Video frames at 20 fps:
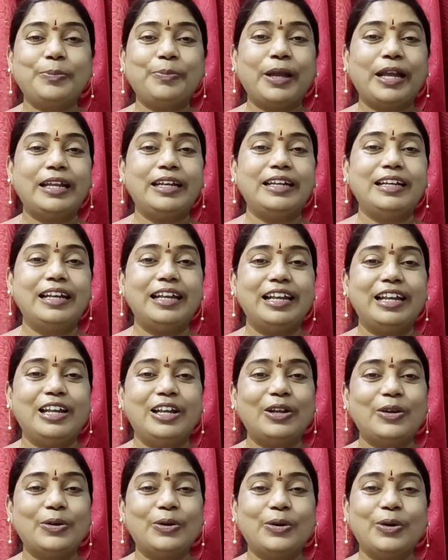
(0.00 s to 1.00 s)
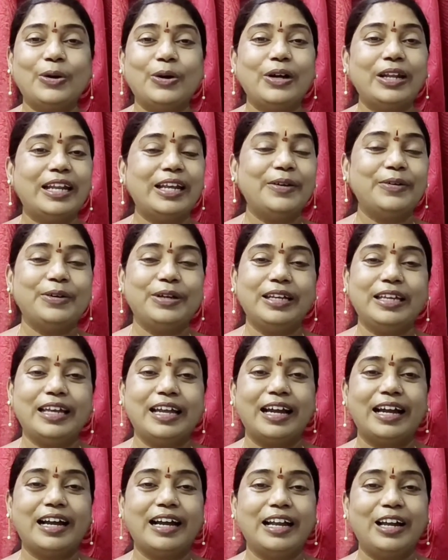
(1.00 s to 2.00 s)
పెండ్లిళ్ళు గోరే
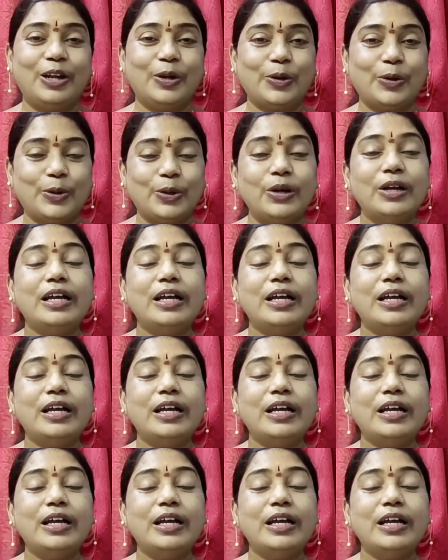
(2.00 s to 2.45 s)
ఉయ్యాలో